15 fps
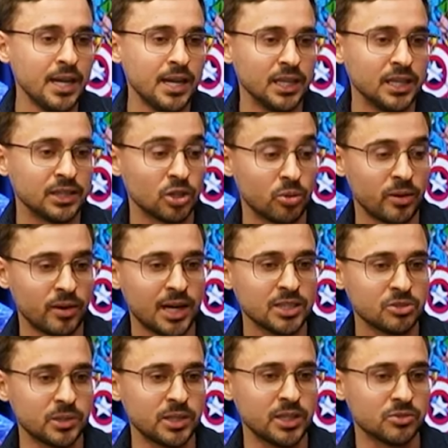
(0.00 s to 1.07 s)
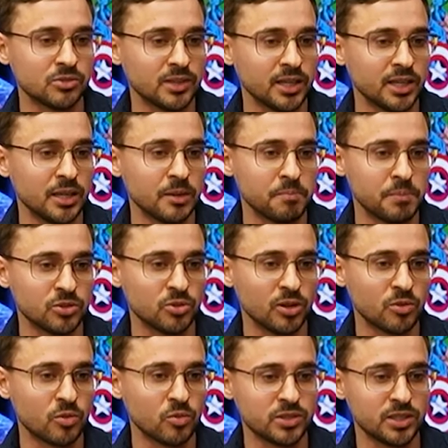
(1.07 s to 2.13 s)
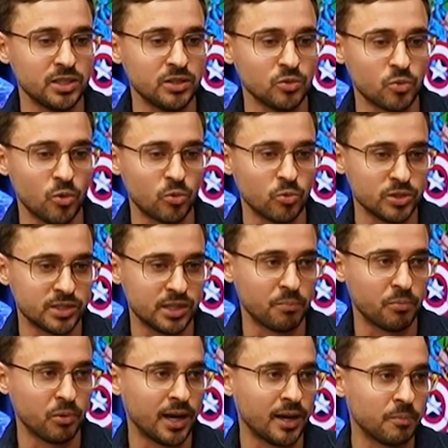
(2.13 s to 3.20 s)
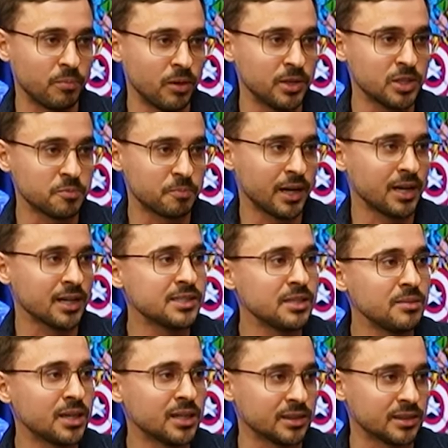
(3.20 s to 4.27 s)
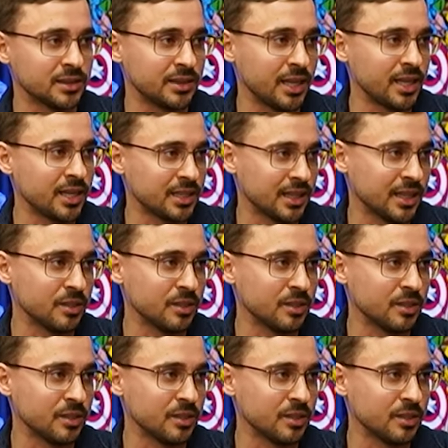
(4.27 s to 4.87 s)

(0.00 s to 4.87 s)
Então eu acho que isso daí a pessoa ela conseguindo um concurso temporário, pelo menos para ela se manter, né?